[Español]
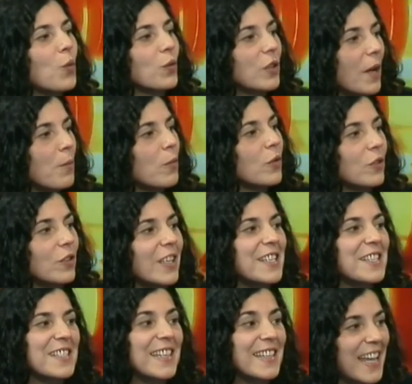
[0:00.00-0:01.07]
nos juntamos
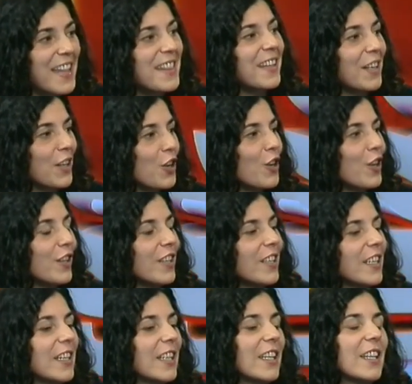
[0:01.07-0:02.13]
el día anterior,
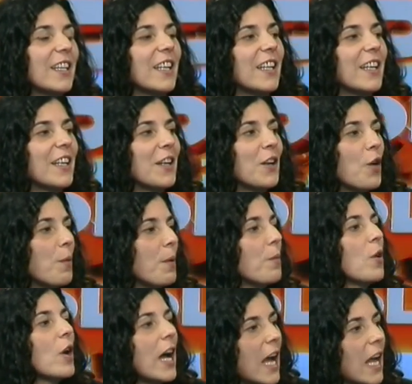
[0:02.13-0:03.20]
eh,
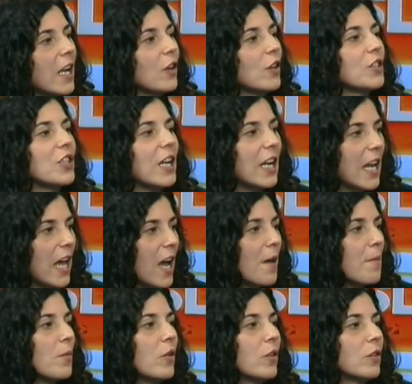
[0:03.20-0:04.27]
comemos algo,
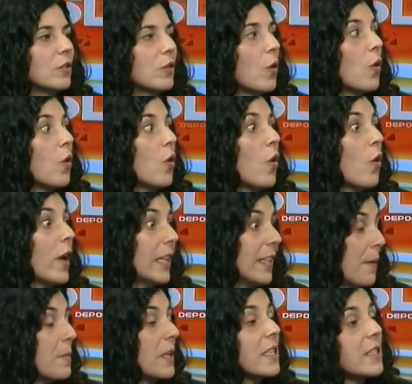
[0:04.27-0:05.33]
charlamos, o él
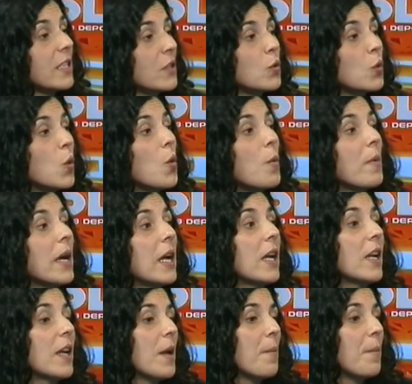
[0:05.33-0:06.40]
también se
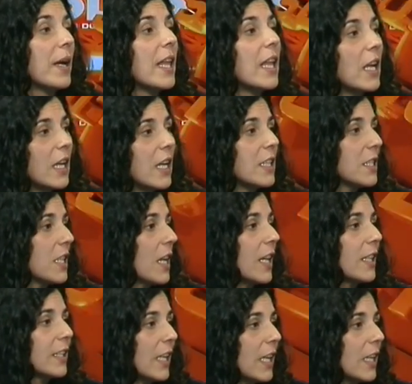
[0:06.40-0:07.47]
suma para dar la
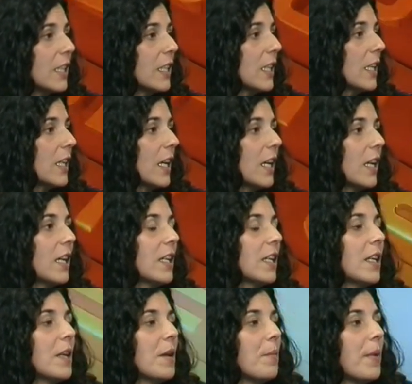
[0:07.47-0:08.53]
charla técnica,
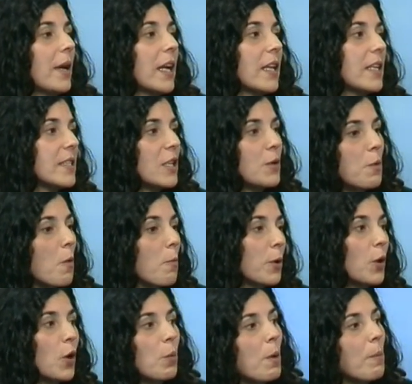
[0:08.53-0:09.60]
para decir más o
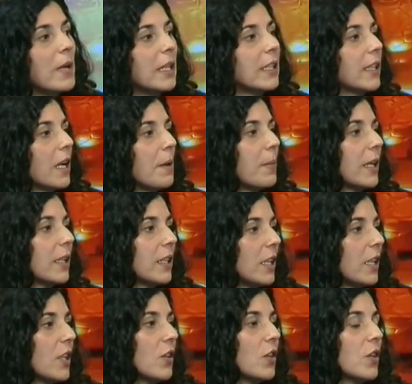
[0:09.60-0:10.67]
menos cómo plantear el
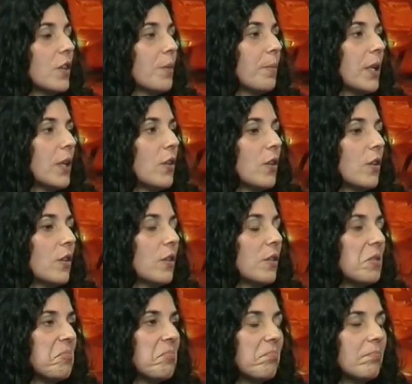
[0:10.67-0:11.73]
partido,
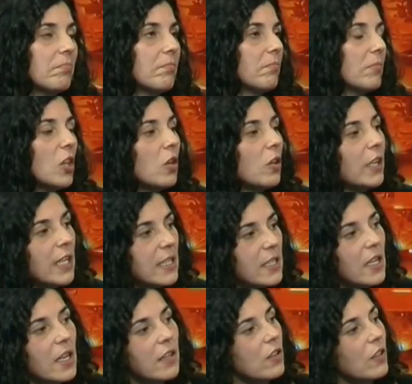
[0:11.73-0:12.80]
pero no,
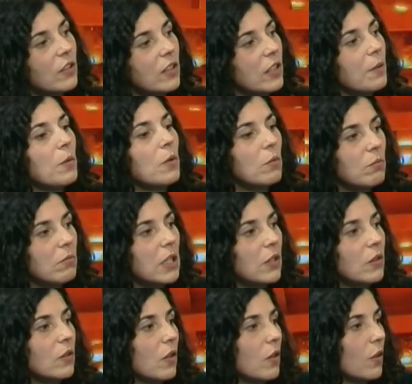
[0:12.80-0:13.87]
gracias a Dios tenemos un
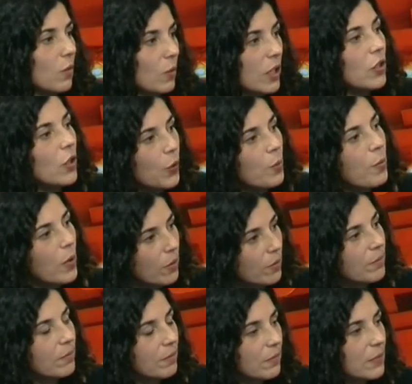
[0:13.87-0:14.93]
lindo, lindo grupo.
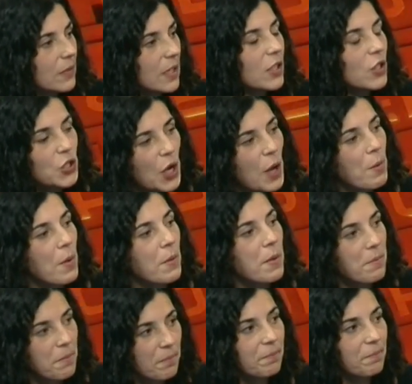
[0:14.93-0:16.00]
Eh, nos llevamos
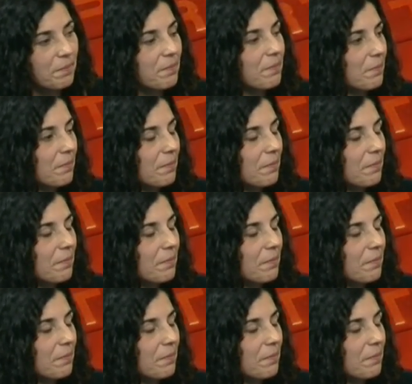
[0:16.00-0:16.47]
bien.